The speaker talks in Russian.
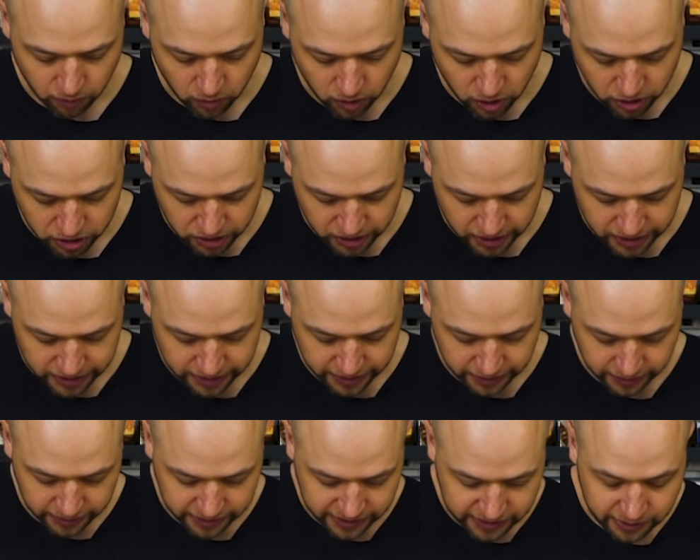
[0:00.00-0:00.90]
можно
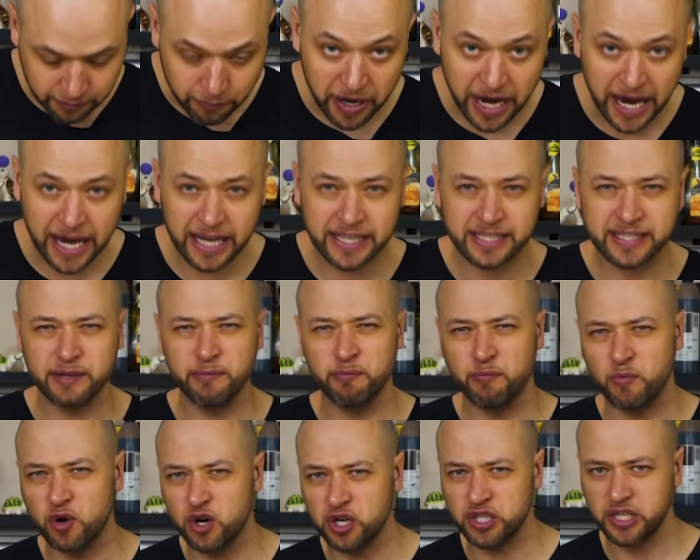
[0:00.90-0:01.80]
делать с
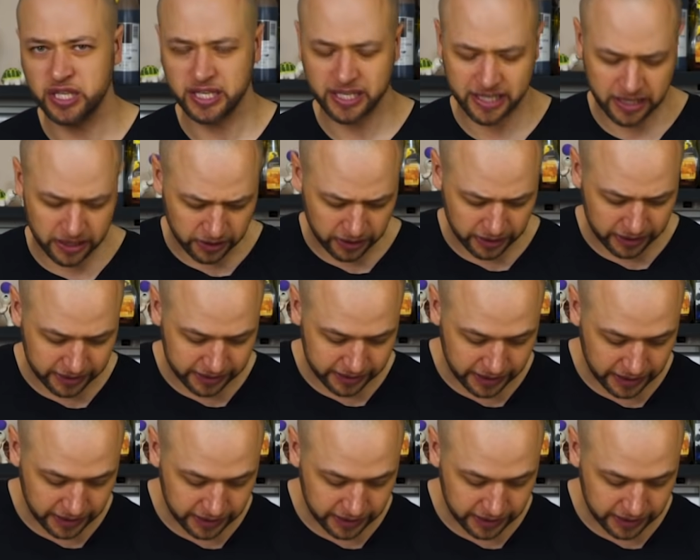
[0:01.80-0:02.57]
мясом, можно делать с